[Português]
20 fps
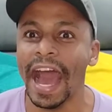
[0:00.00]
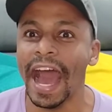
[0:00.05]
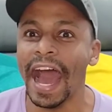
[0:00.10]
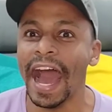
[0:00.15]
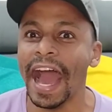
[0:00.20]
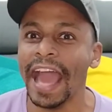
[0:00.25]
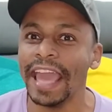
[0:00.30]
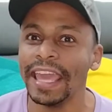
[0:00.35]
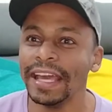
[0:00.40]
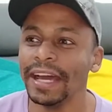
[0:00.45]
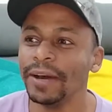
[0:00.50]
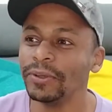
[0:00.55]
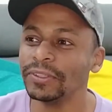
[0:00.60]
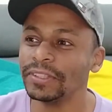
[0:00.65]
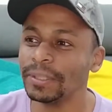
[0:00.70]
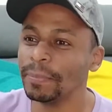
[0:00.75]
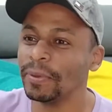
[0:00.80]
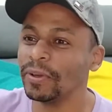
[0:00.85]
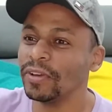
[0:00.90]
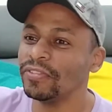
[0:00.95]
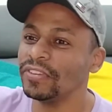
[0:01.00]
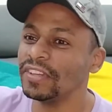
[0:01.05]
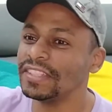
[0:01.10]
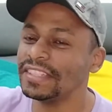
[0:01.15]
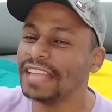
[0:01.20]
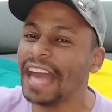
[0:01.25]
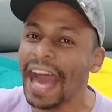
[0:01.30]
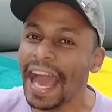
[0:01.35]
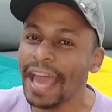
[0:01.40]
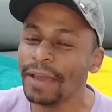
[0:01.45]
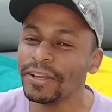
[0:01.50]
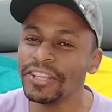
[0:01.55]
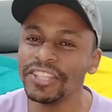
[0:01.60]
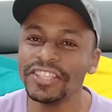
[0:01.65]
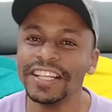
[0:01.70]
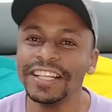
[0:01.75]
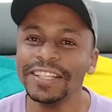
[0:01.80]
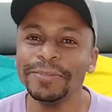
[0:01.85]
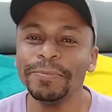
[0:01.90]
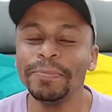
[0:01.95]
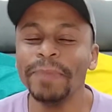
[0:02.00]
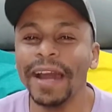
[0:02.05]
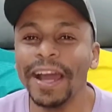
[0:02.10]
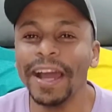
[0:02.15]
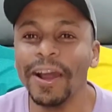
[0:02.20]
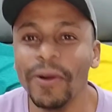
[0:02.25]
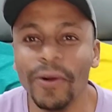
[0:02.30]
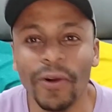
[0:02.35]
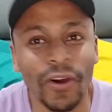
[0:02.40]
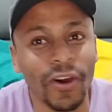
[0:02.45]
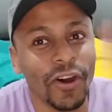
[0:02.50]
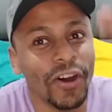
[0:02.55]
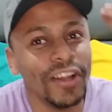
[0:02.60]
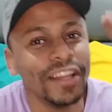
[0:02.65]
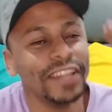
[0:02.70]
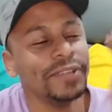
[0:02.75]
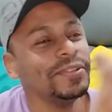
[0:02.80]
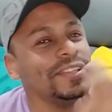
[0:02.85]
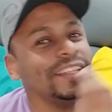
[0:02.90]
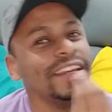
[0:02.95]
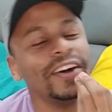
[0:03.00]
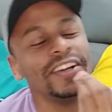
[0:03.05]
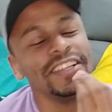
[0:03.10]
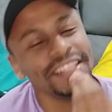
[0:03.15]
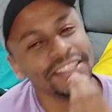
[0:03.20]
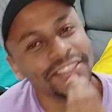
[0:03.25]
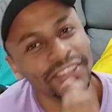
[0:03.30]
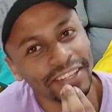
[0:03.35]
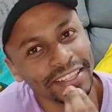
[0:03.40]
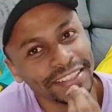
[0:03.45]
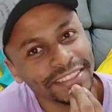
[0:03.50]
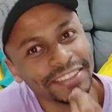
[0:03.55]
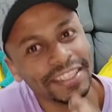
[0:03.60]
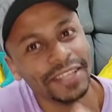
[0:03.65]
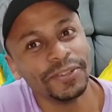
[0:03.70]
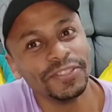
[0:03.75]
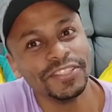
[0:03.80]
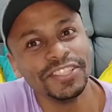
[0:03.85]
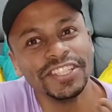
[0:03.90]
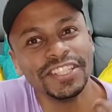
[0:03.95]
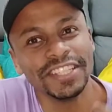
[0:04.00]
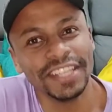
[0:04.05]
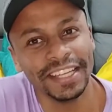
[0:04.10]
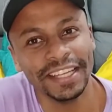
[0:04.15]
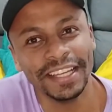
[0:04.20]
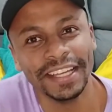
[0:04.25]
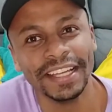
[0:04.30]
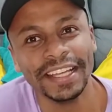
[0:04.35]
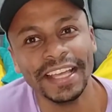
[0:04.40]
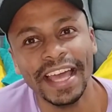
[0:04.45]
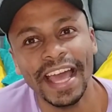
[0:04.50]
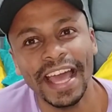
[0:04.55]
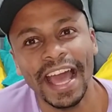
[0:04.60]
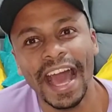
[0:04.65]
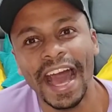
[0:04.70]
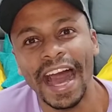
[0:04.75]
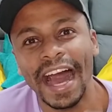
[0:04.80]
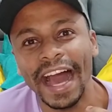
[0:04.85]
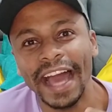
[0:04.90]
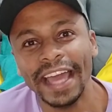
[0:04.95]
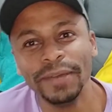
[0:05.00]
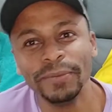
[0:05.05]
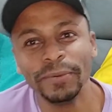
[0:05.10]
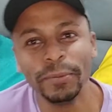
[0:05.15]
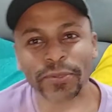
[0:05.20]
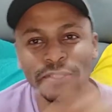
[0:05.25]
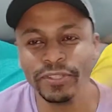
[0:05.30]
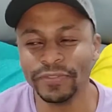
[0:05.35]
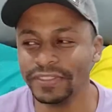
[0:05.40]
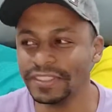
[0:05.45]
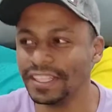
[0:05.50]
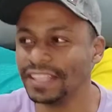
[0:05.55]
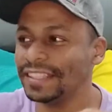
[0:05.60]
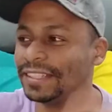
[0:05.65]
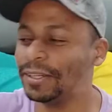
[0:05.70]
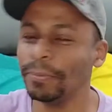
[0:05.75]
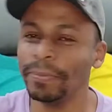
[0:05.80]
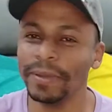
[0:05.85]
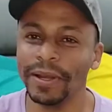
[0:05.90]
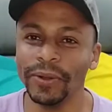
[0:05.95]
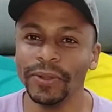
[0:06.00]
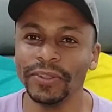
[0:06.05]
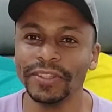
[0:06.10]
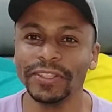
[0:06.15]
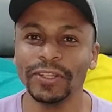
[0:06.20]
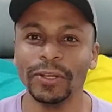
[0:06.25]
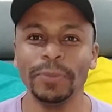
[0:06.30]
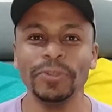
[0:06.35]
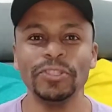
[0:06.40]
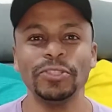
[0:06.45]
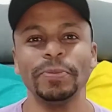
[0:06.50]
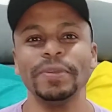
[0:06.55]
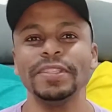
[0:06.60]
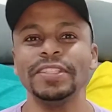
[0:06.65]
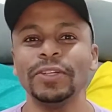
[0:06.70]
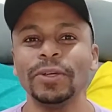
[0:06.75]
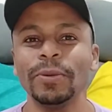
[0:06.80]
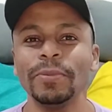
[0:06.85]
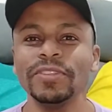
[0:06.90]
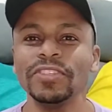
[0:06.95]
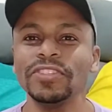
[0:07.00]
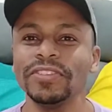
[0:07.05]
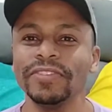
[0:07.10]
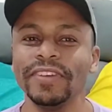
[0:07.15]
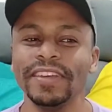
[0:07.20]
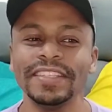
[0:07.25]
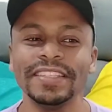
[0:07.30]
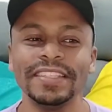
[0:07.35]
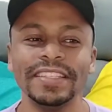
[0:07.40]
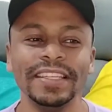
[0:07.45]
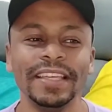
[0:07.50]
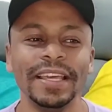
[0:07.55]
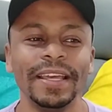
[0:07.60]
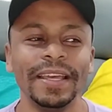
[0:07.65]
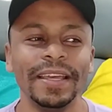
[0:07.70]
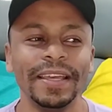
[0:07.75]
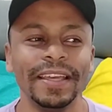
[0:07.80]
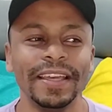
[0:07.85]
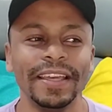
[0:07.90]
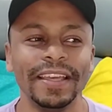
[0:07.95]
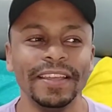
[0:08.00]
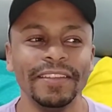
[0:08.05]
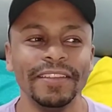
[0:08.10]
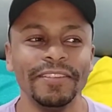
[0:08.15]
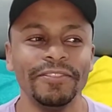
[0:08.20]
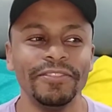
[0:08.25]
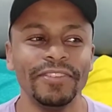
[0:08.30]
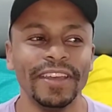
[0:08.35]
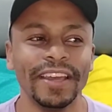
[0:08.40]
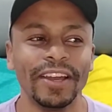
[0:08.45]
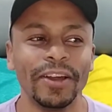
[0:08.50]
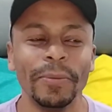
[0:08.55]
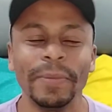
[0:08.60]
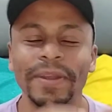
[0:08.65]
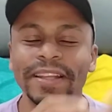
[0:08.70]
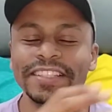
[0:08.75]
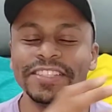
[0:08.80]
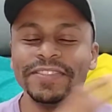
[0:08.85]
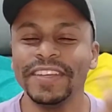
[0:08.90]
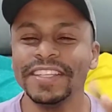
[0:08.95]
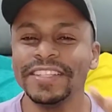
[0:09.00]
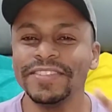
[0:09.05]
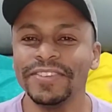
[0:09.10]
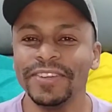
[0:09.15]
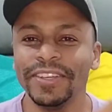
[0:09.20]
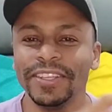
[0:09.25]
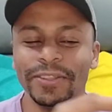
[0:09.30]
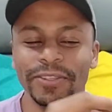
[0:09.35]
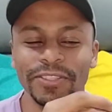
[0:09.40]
Aí a outra pegou e falou assim: Ah, eu acho que ele não pagou. Olha, o... gente, olha até onde chega. Aí uma começou a fazer sinal pra outra, como se, tipo assim, como se tivesse. Fe... Como ela tivesse fe...